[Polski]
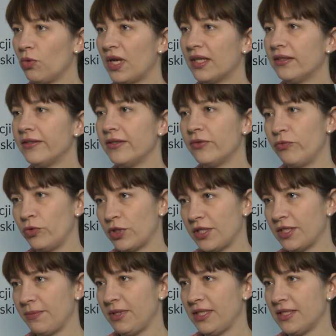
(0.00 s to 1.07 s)
lat w
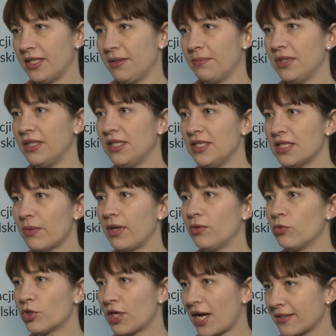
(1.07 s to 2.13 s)
Urzędzie Miejskim nie działa
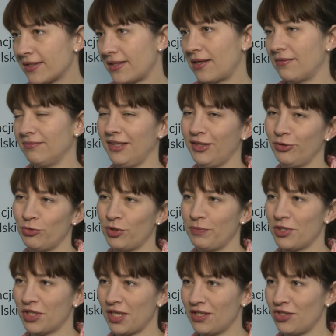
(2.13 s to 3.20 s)
już kasa. Niektórzy
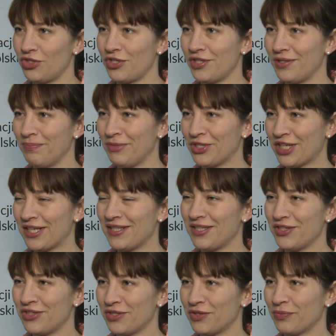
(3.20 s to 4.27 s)
mieszkańcy, mieszkańcy
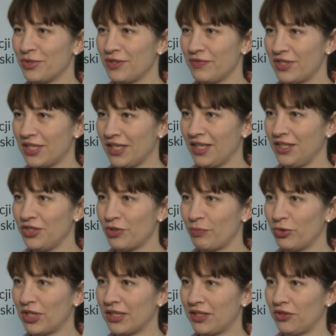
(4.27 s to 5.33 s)
jeszcze są przyzwyczajeni, że
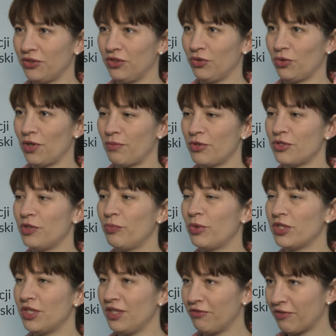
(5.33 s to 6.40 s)
podatek od nieruchomości
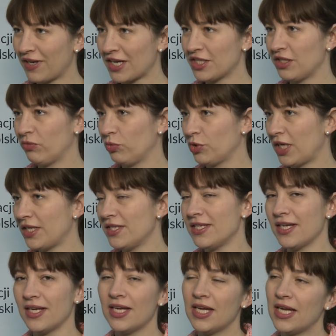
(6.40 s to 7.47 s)
płacili w kasie w
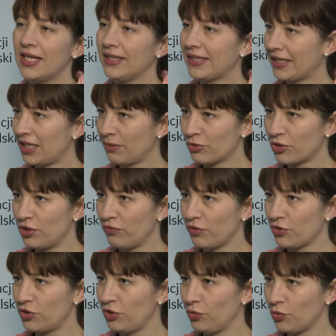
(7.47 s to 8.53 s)
urzędzie. Takiej możliwości